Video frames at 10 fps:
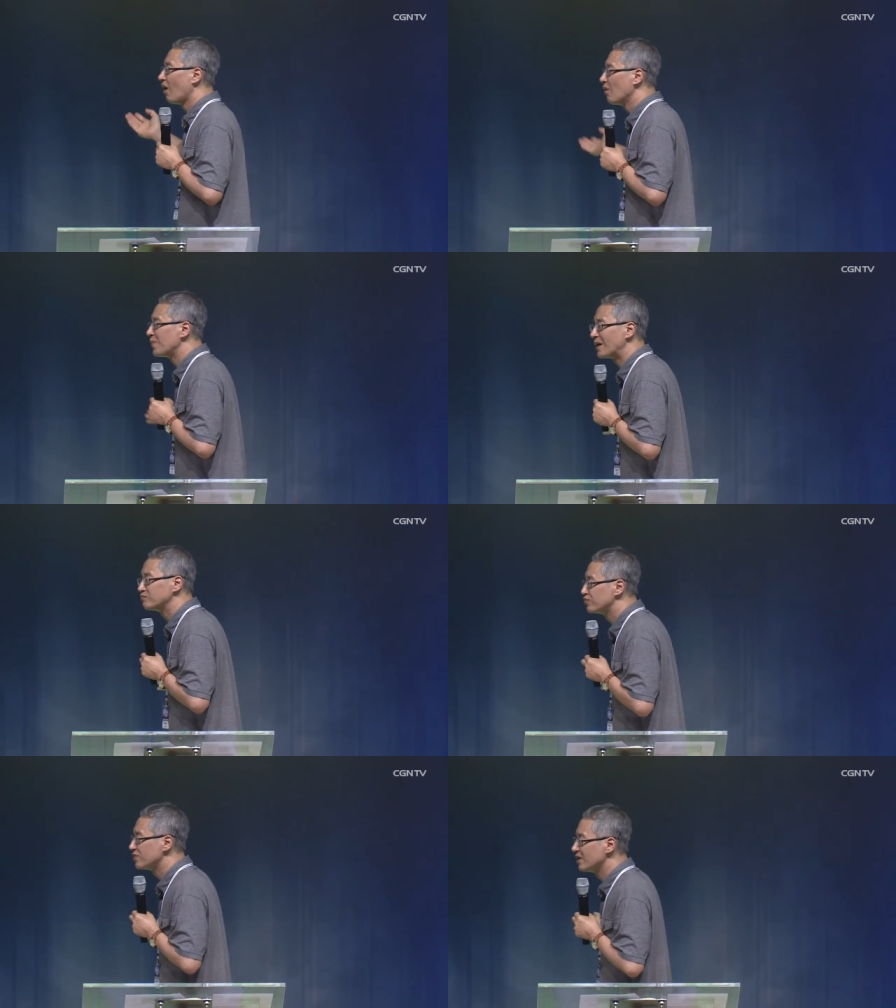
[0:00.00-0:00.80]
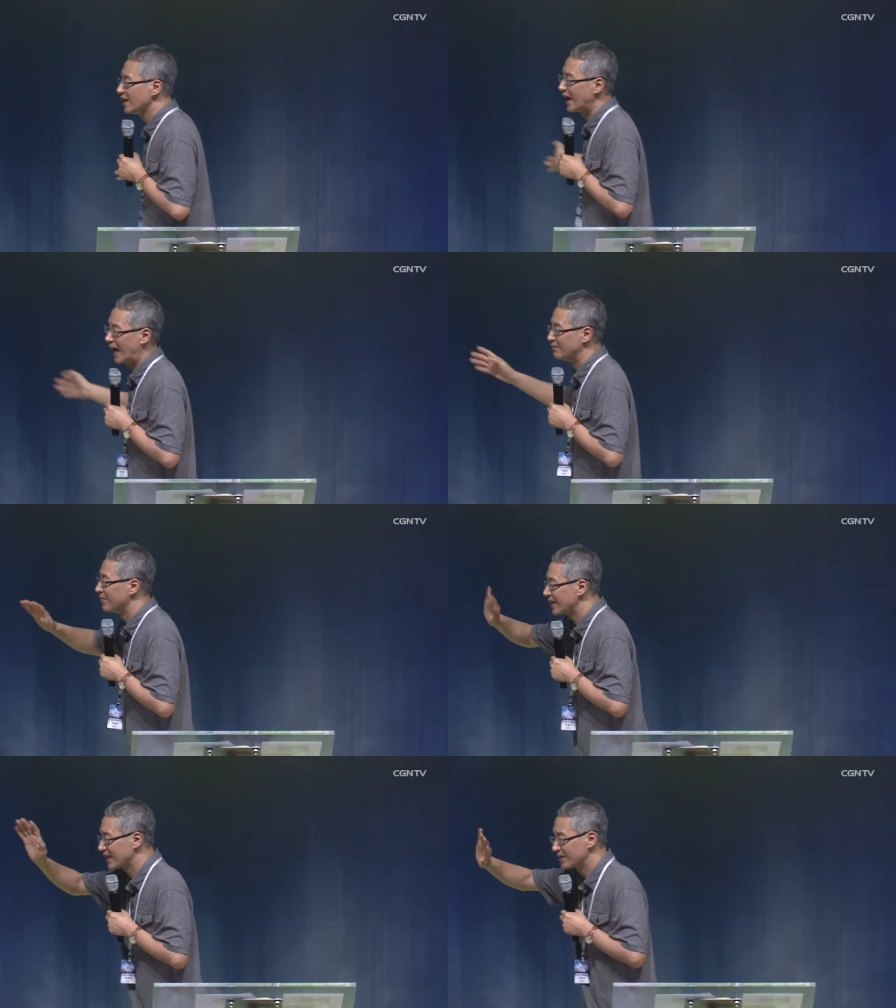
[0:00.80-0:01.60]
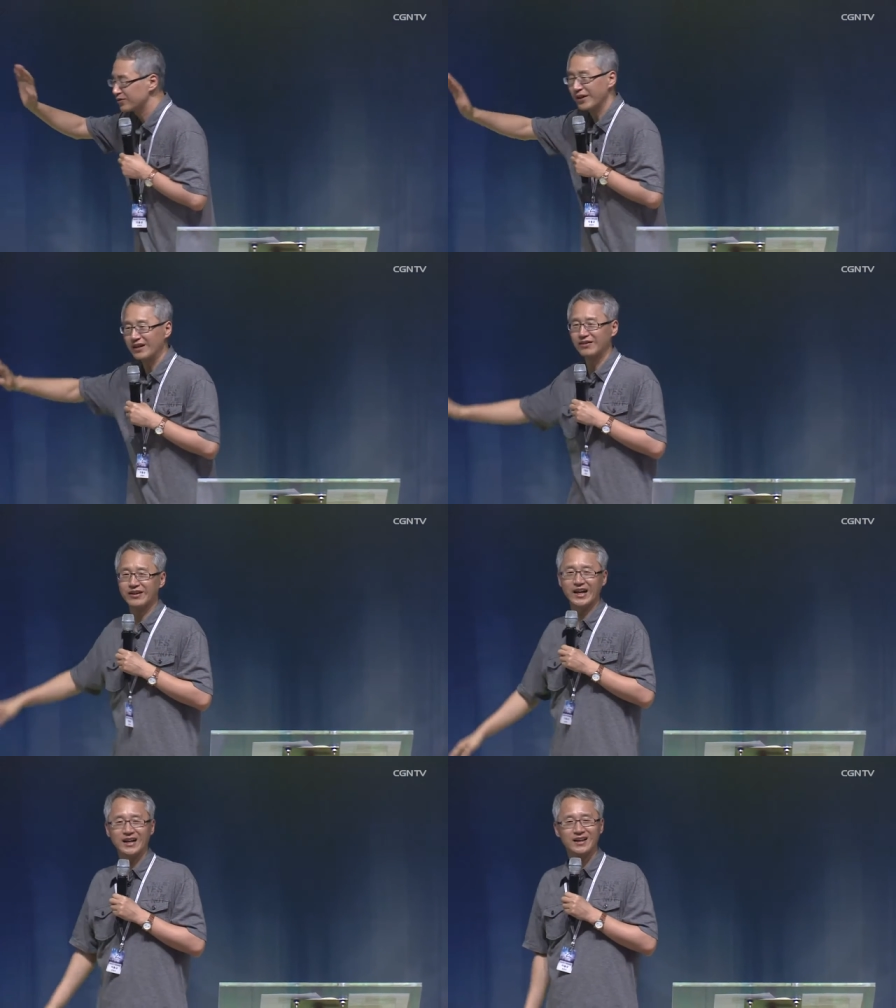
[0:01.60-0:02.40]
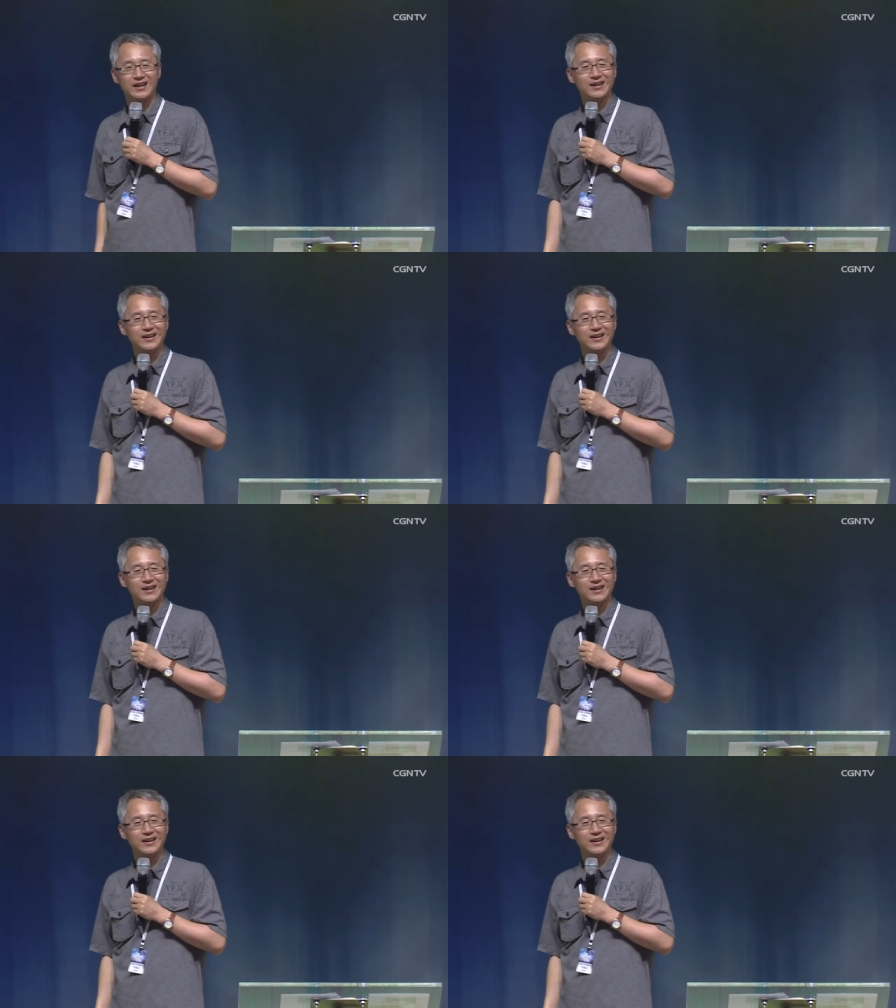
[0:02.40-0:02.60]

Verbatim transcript: 험한 물 안 만나도 될 거야.